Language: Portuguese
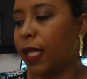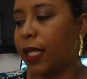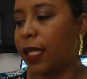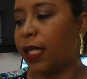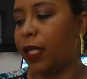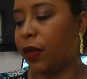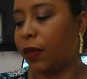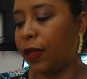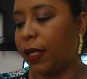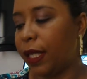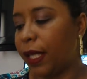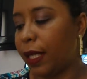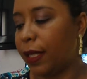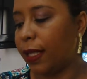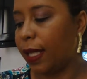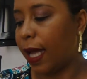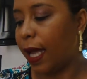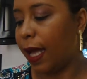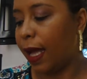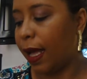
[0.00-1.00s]
E eu ia
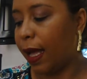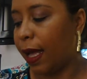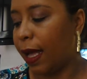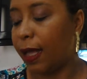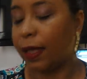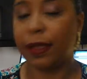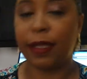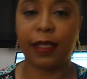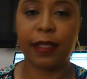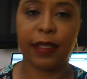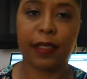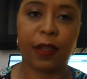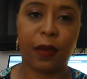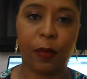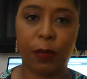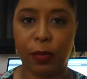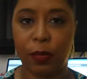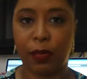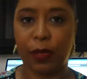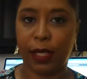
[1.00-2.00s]
dar
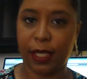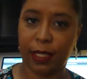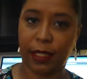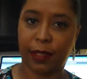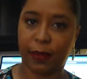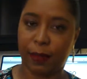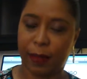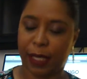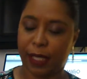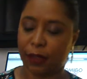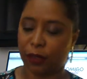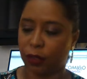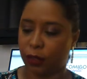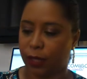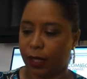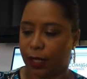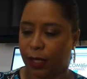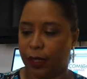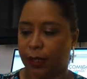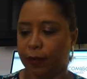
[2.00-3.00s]
atenção pro crescimento
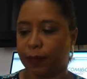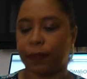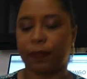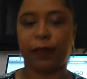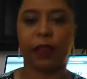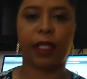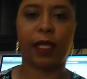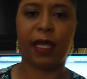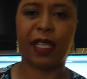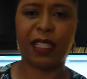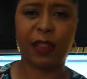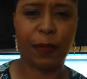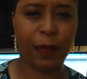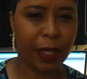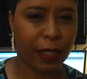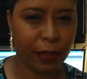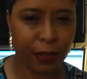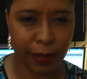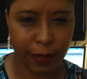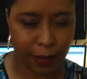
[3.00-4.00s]
dele.
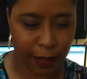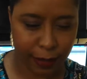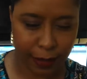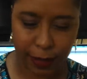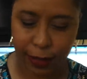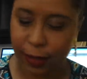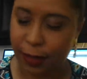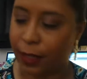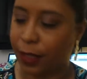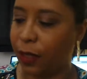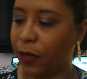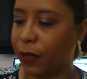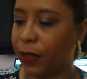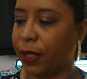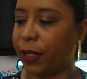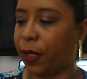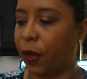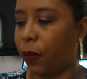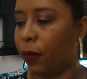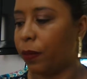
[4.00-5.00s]
Crescimento, hidratação e
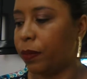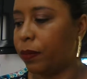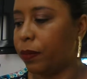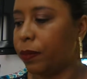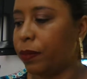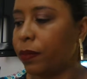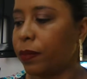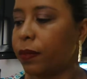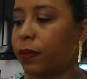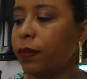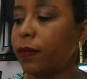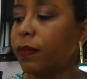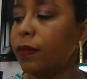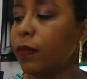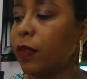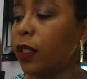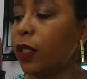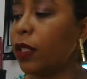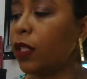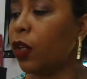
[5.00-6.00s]
tal.
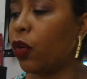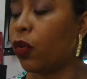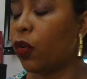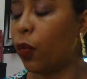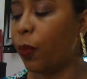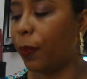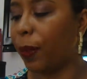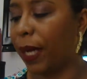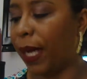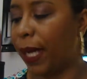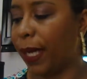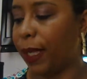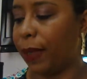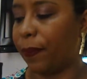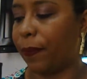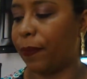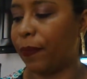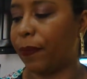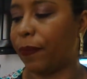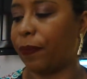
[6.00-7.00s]
E eu
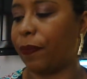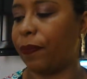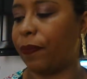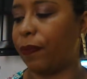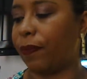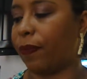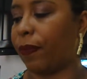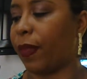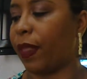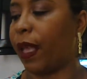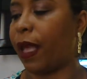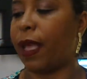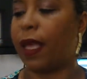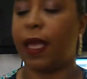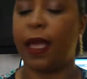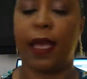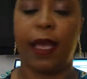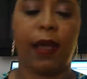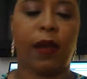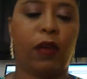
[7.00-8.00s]
comprei
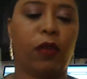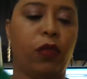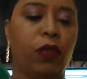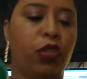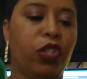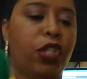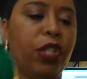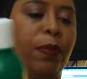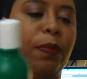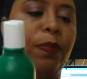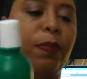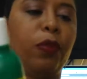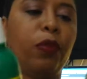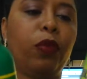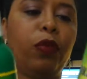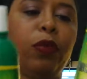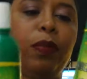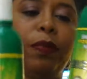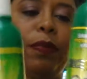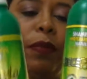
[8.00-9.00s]
o
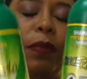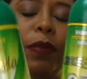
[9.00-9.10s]
shampoo